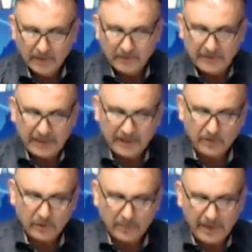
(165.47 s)
तजारत
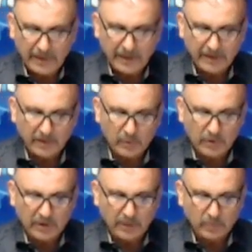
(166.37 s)
और सरमाकारी के
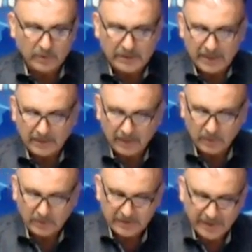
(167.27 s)
मुशीर अब्दुलरजाक
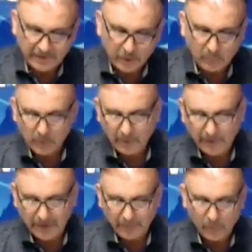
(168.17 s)
दाऊद सियासी अमूर के
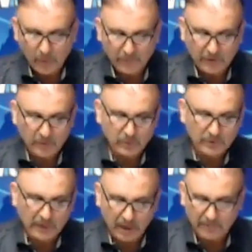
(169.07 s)
बारे में मुआवन
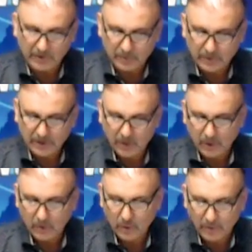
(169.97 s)
खसूसी आमिर डोगर
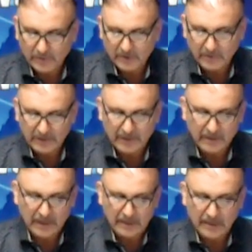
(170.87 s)
और कौमी असम्बली के
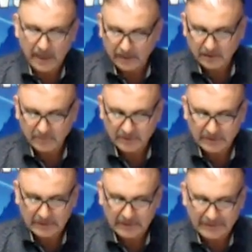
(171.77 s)
अरकान आसिम
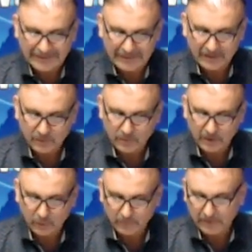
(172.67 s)
नज़ीर रजा
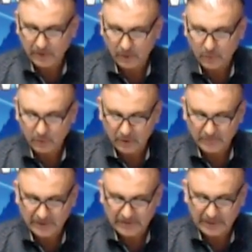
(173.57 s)
नसरुल्ला घुमन और खुर्रम
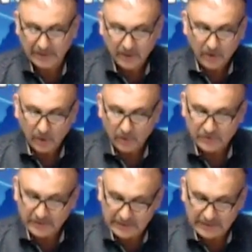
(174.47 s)
शहजाद और
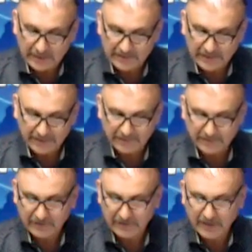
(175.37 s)
सनतकार शाहिद
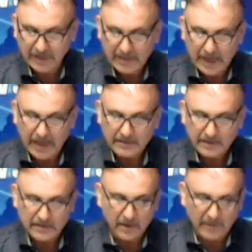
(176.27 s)
नज़ीर ने आज
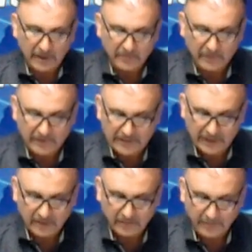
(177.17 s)
इस्लामाबाद में वज़ी
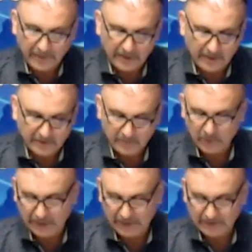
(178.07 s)
अजम इमरान खान से
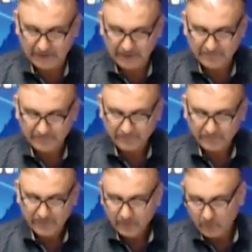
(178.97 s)
मुलाकात की
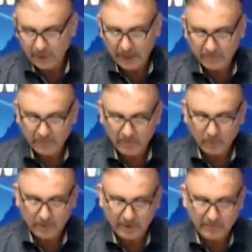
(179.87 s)
मुलाकात में
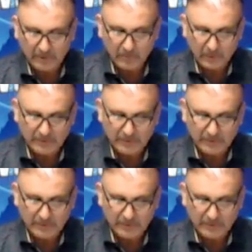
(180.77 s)
मुल्क की मजमू